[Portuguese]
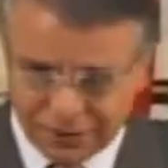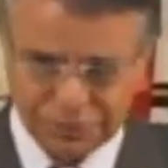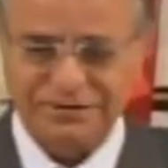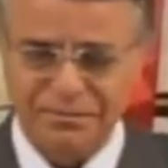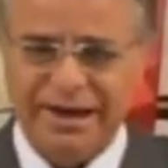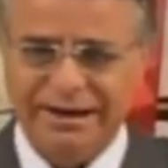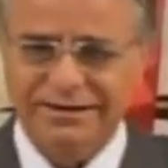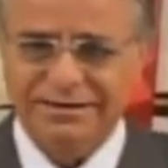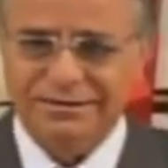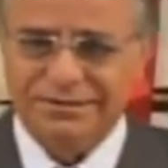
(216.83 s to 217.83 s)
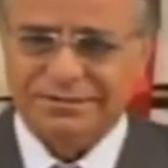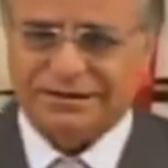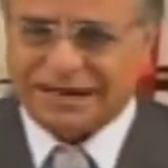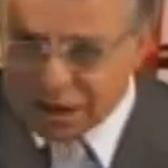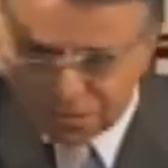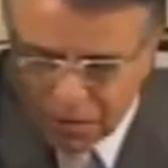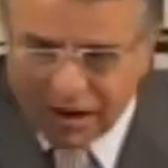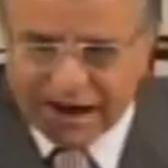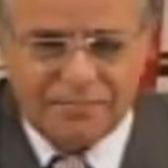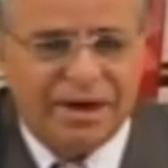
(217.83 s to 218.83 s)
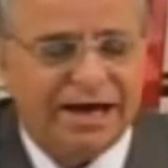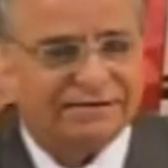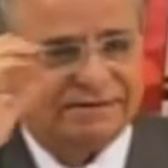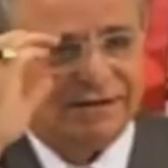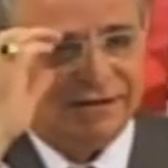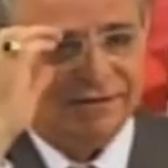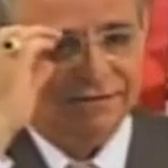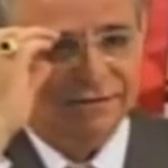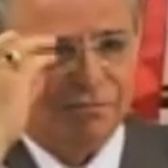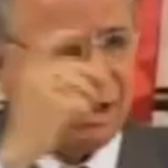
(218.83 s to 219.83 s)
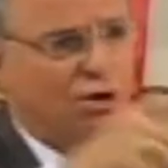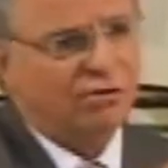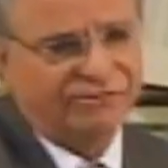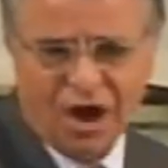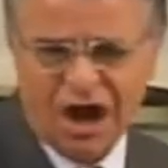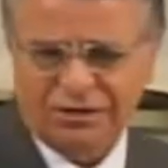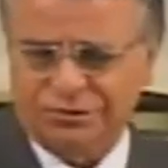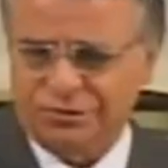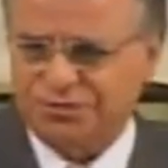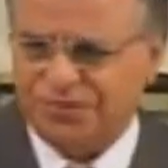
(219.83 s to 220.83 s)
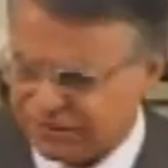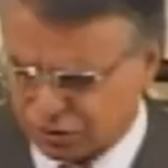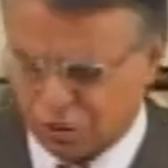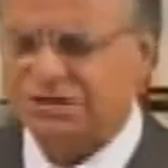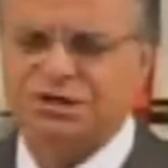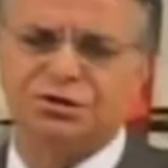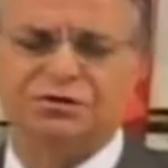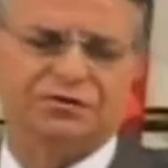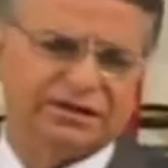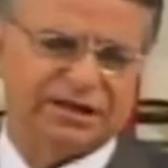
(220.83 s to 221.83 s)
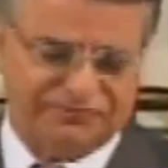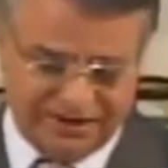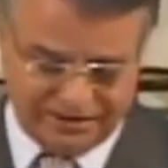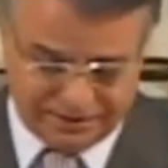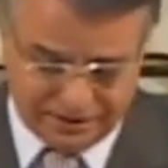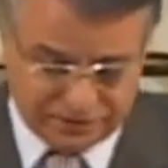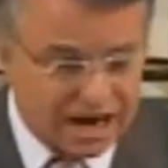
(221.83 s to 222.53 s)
Paulo também raspou a cabeça, pagou votos, fez coisas que não devia ter feito.